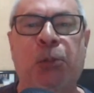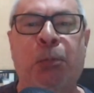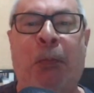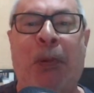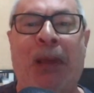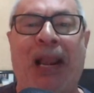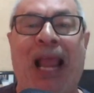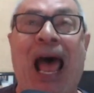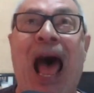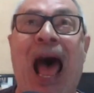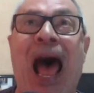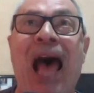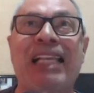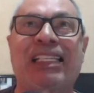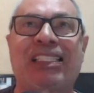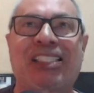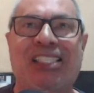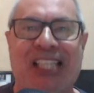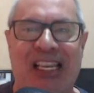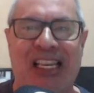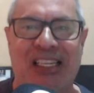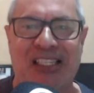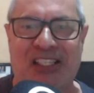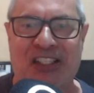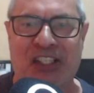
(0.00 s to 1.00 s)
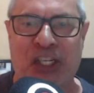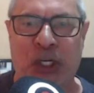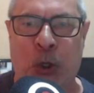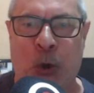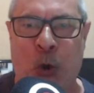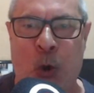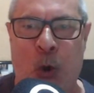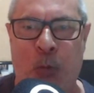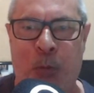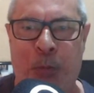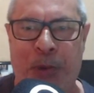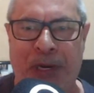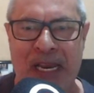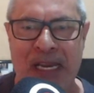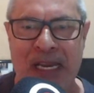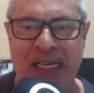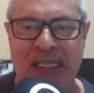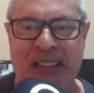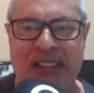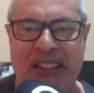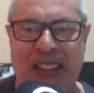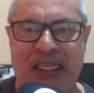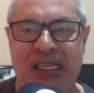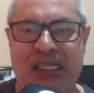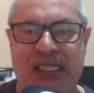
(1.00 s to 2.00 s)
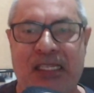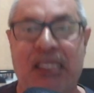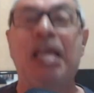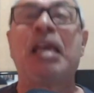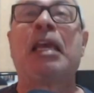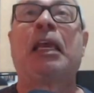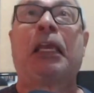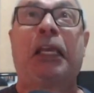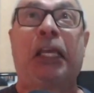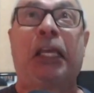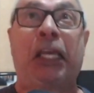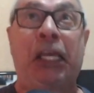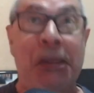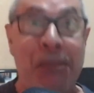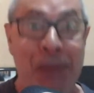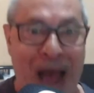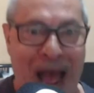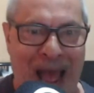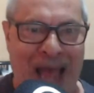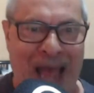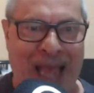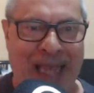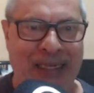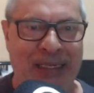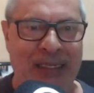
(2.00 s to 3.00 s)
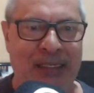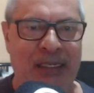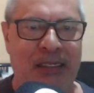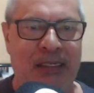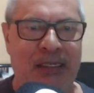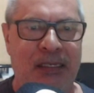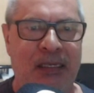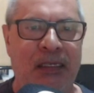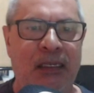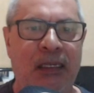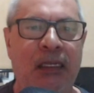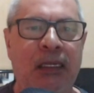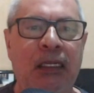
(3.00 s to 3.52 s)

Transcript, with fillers: praças de cobranças e mais.